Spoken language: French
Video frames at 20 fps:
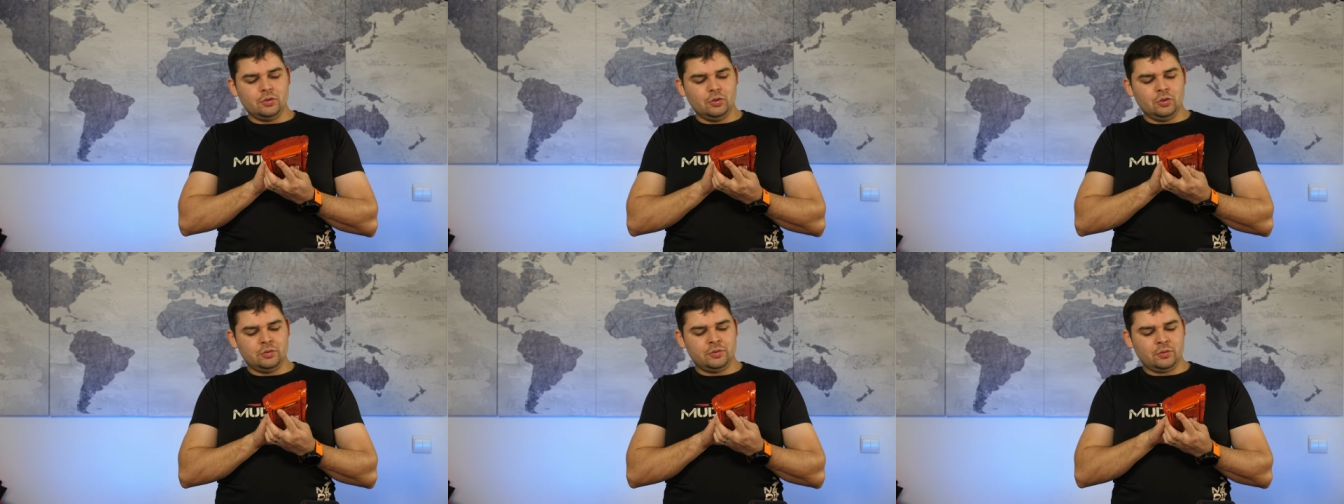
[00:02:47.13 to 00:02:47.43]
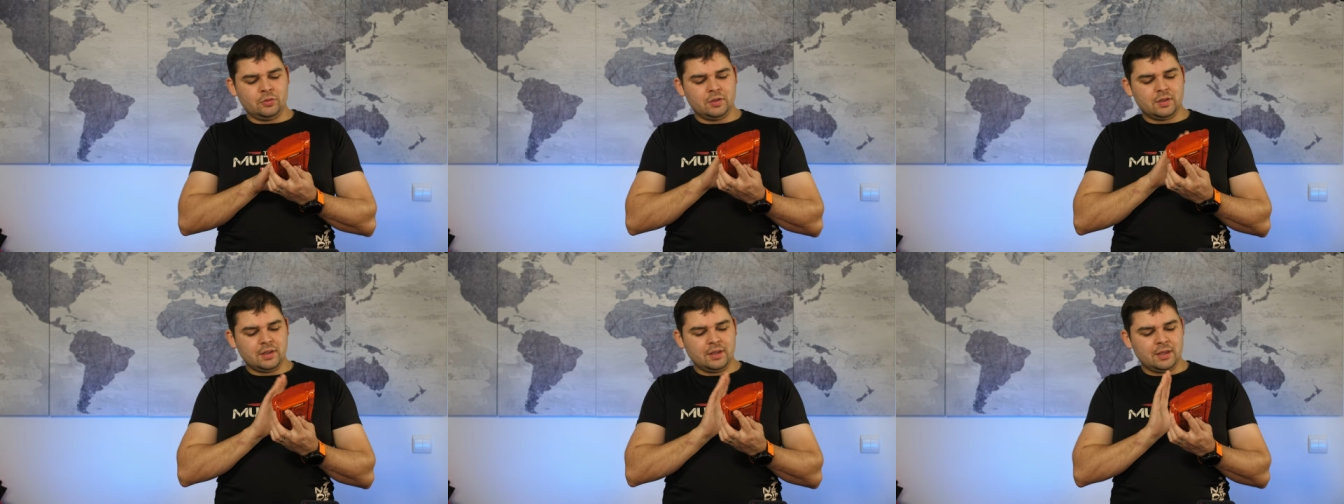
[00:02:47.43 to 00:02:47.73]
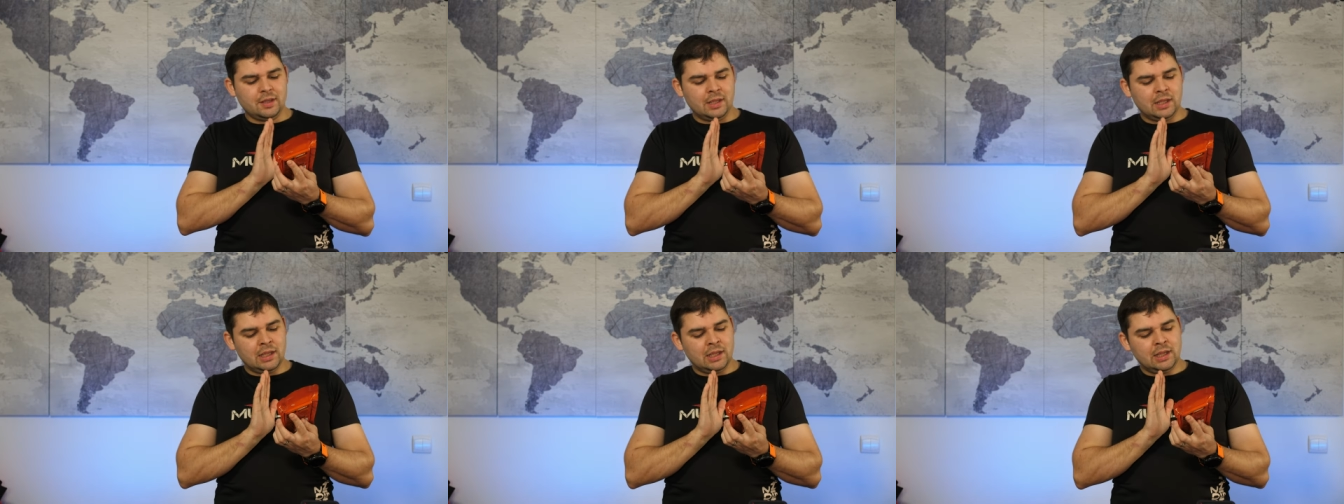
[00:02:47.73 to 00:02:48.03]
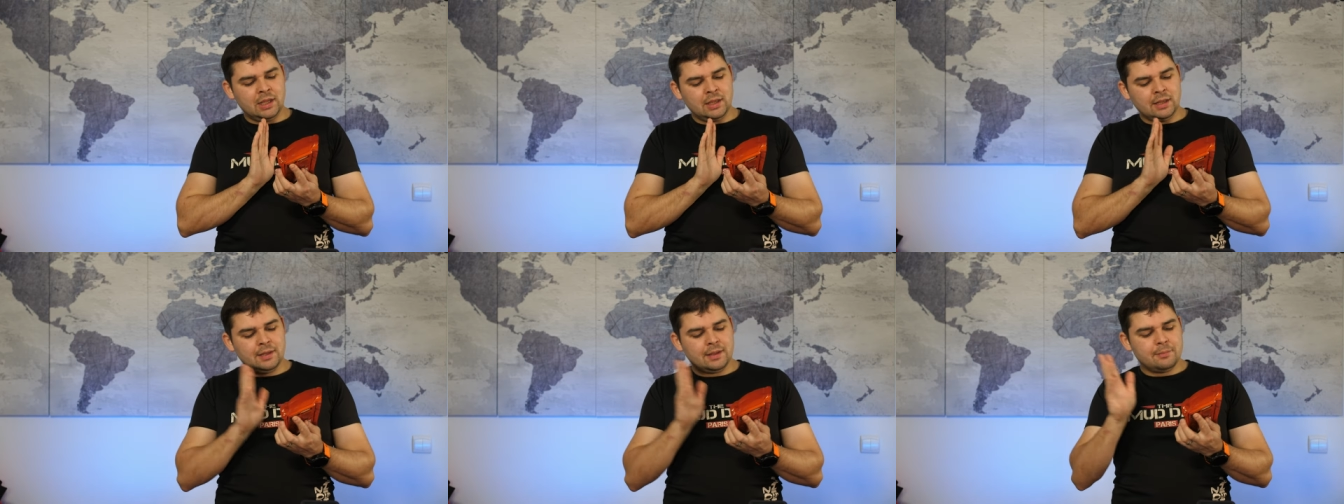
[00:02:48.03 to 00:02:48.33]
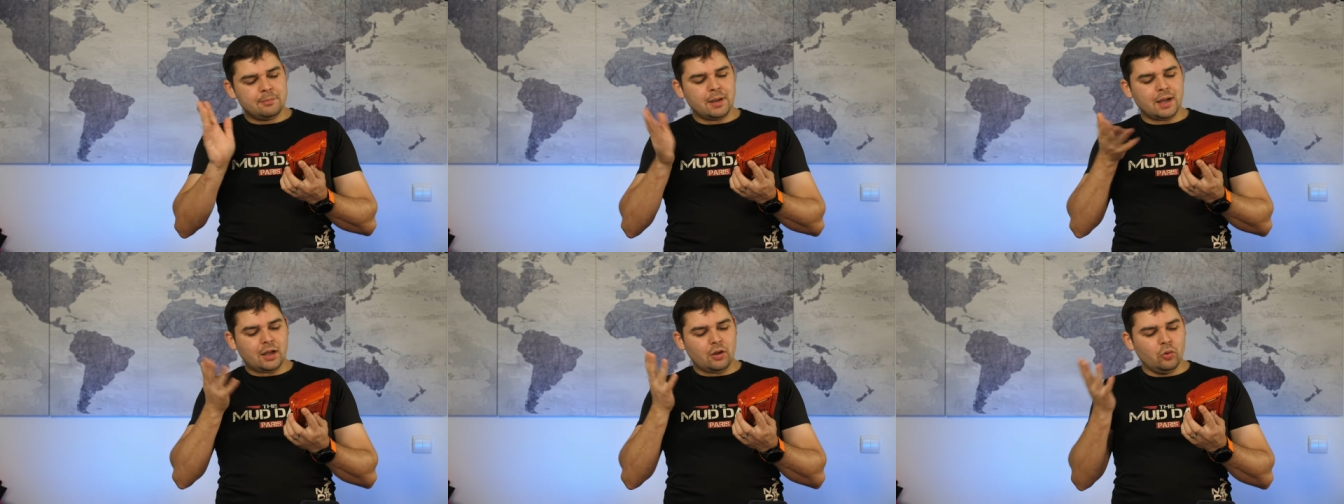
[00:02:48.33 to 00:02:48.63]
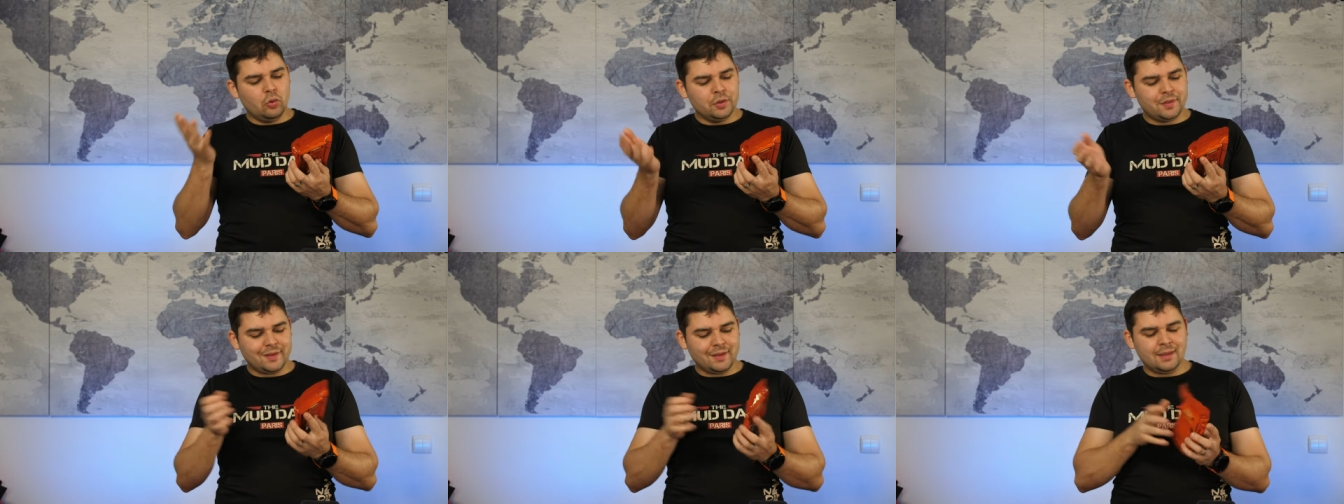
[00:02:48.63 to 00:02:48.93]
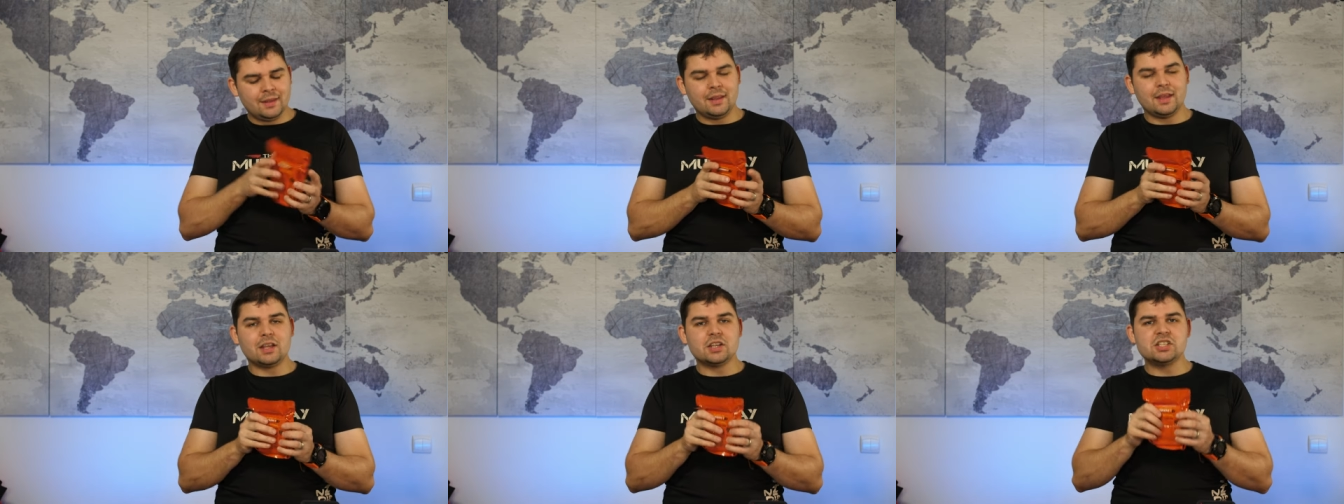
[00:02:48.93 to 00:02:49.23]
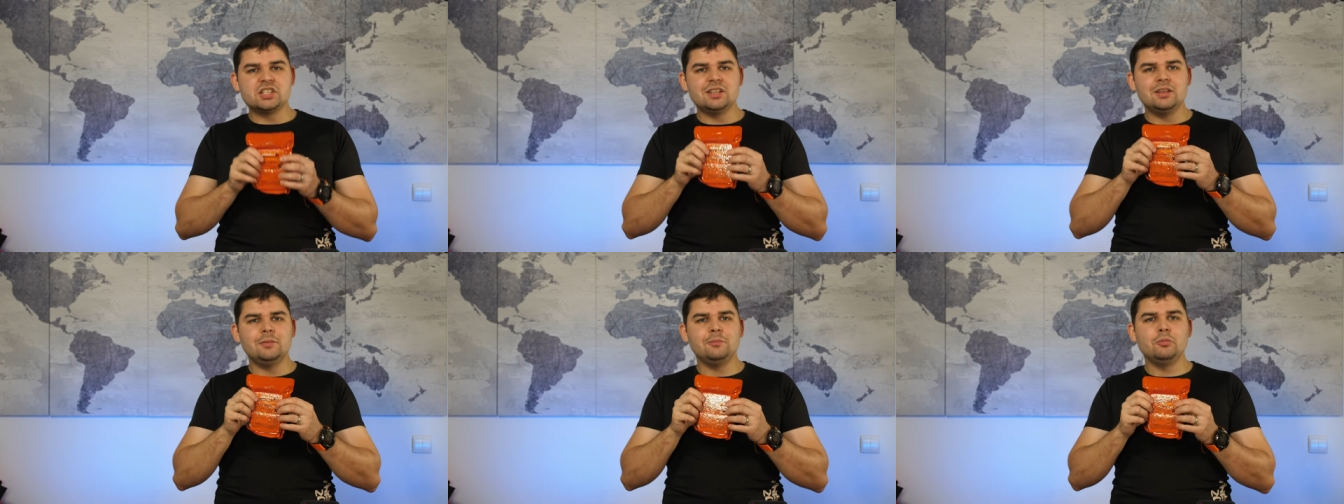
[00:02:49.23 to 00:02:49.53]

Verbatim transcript: donc des, barres haute énergie